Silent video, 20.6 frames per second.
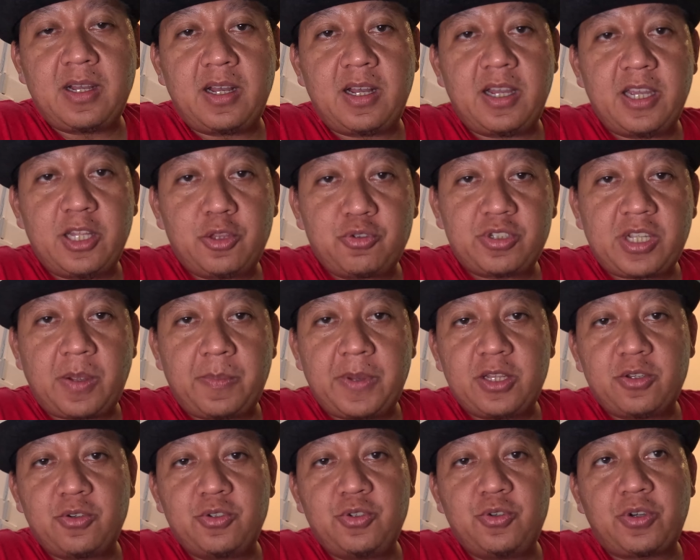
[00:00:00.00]
nah, okay. itu sampai
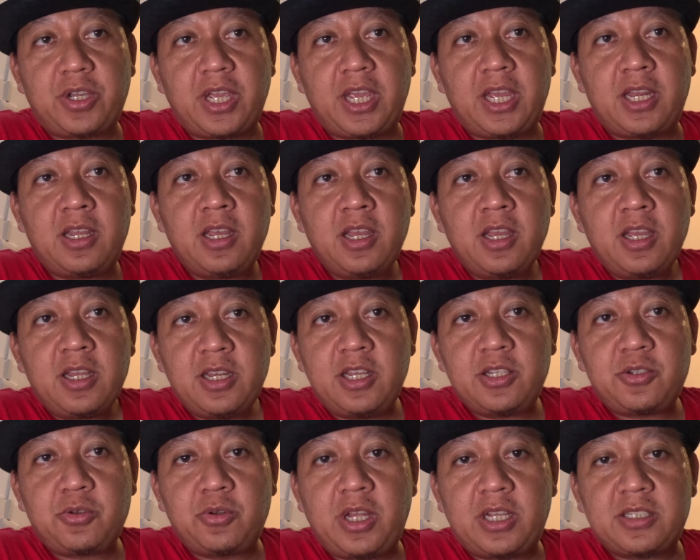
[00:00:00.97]
tunjukin
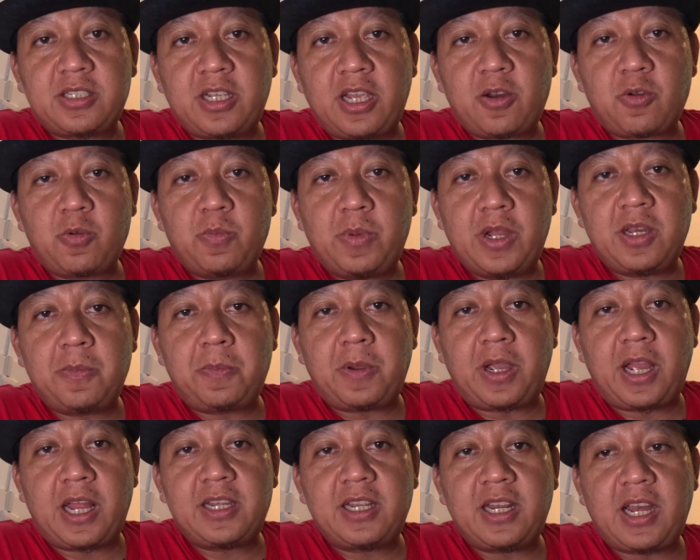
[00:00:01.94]
ini sudah saya rubah di oh.
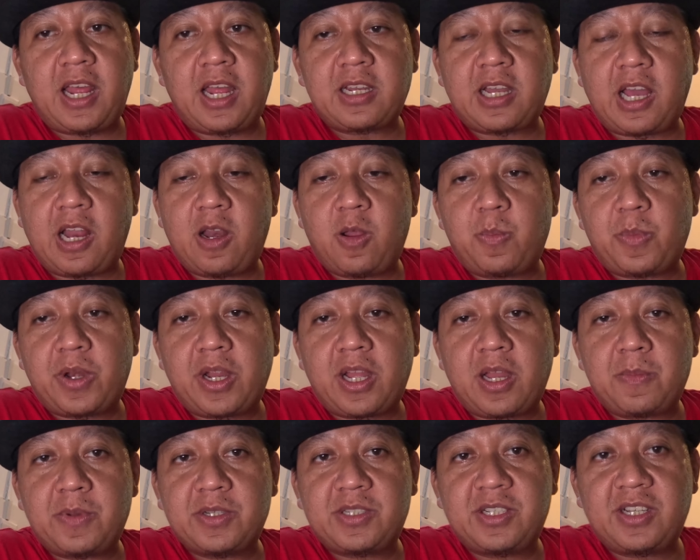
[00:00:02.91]
pengadilan oh. kalau
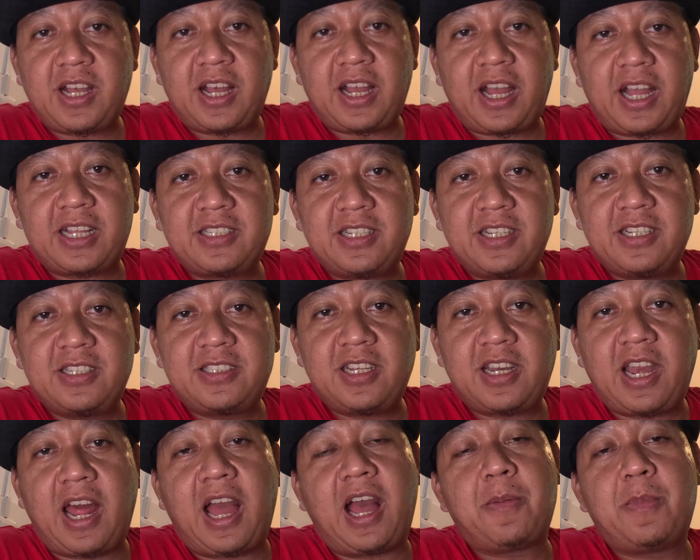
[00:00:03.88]
mereka masih nggak kasih
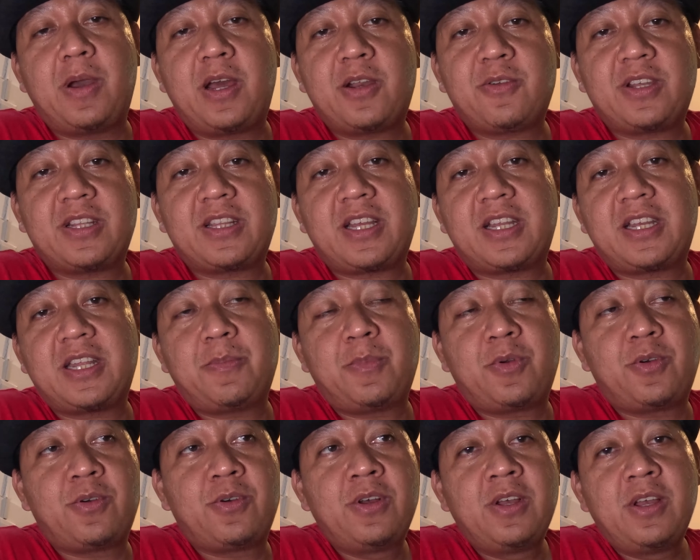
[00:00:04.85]
izin lah, baru kita
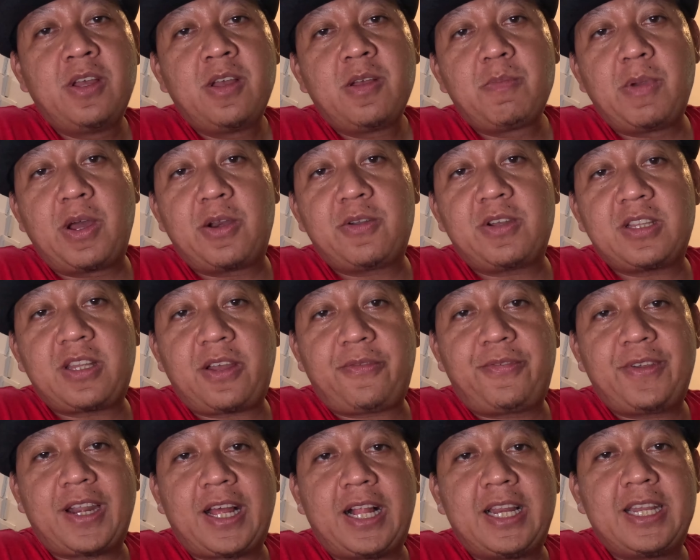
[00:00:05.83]
demo baru kita
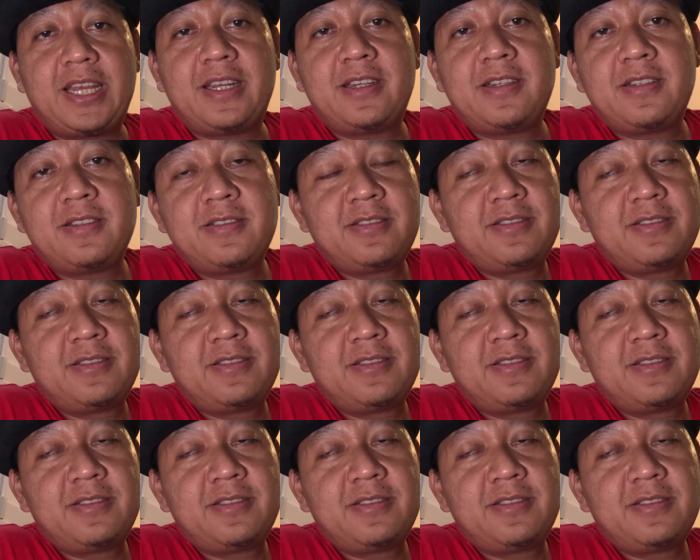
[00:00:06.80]
viralin